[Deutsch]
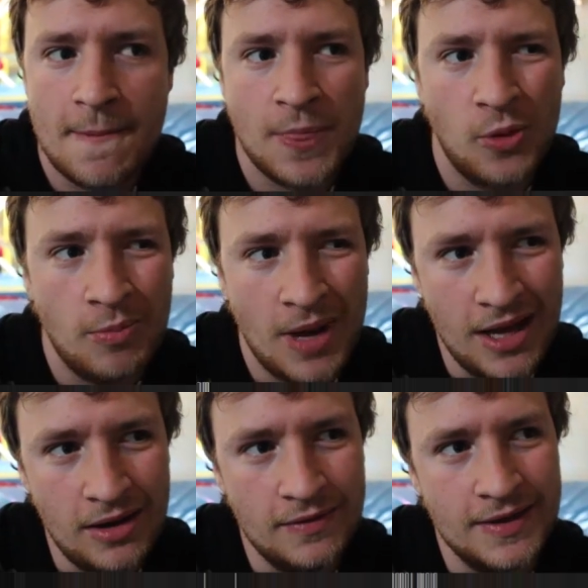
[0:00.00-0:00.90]

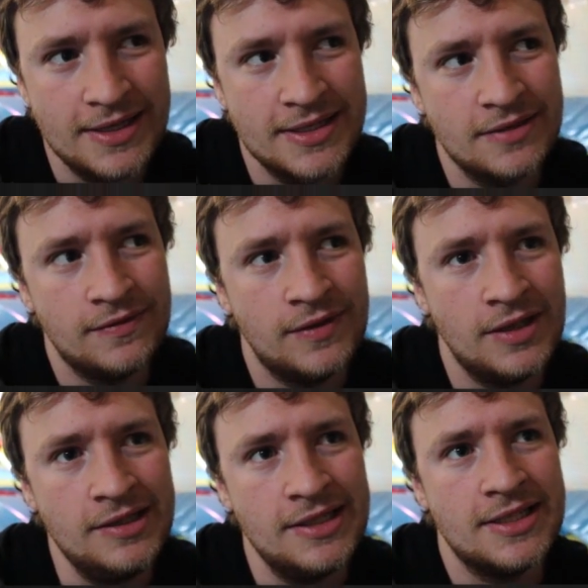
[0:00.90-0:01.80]
Normalerweise
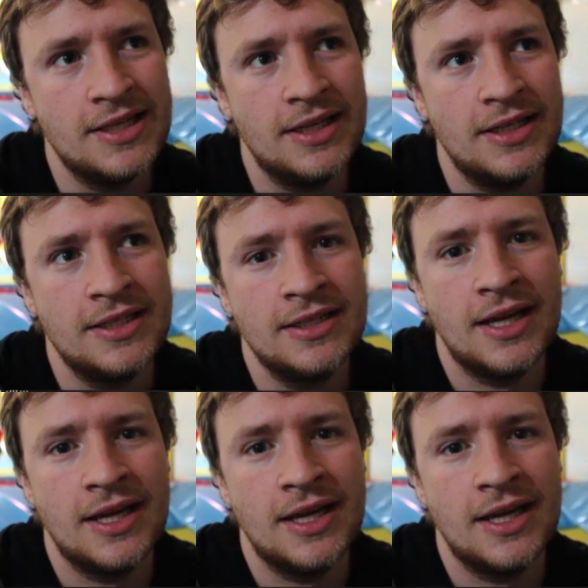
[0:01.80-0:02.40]
war das ja in